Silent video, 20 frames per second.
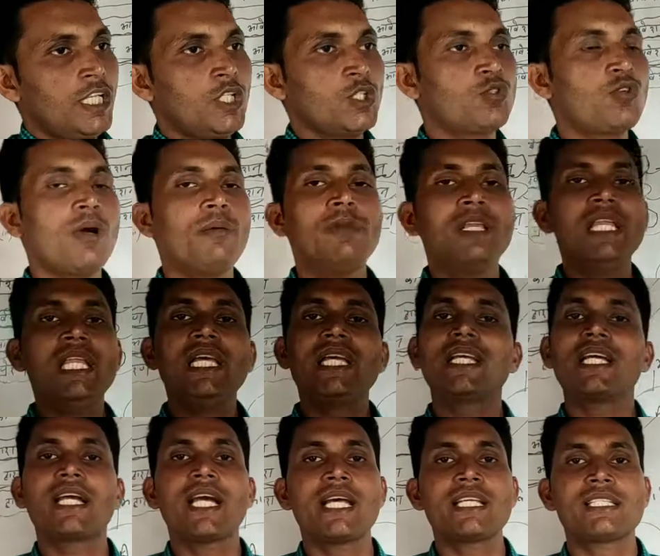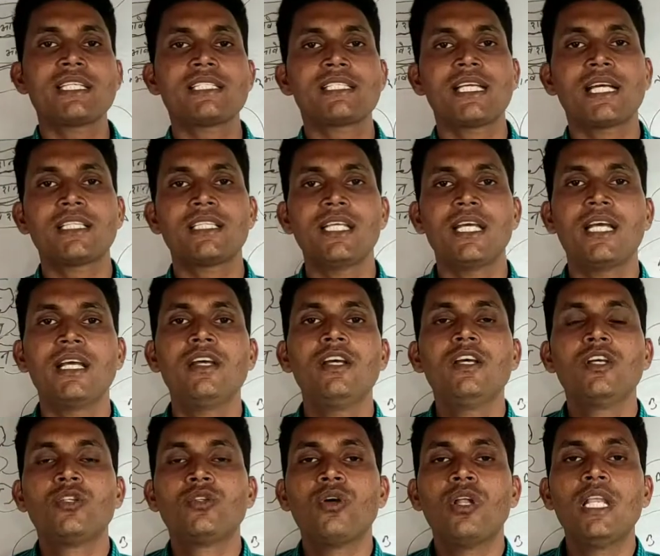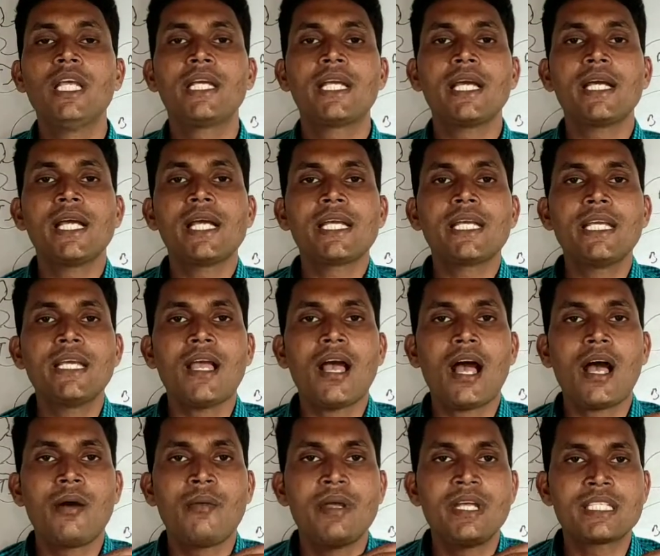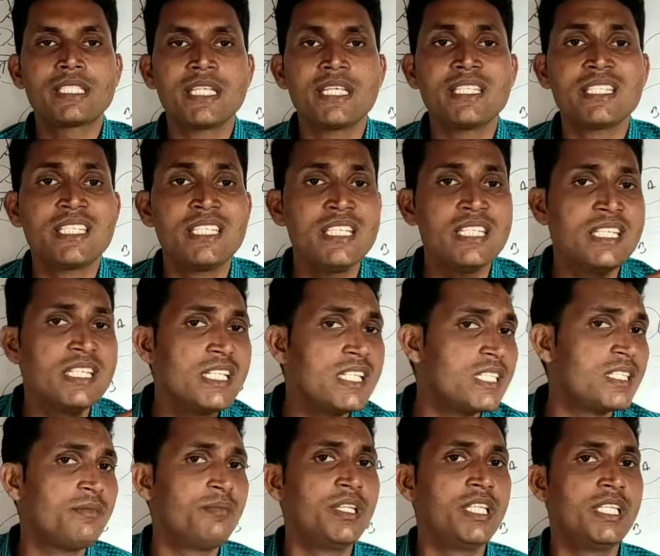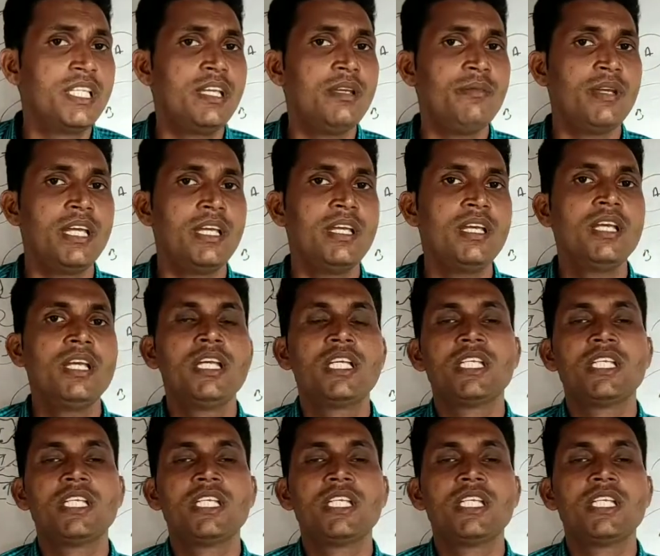इसको हम लिख कैसे सकते हैं तो लिखेंगे कि आवेशन की इस विधि में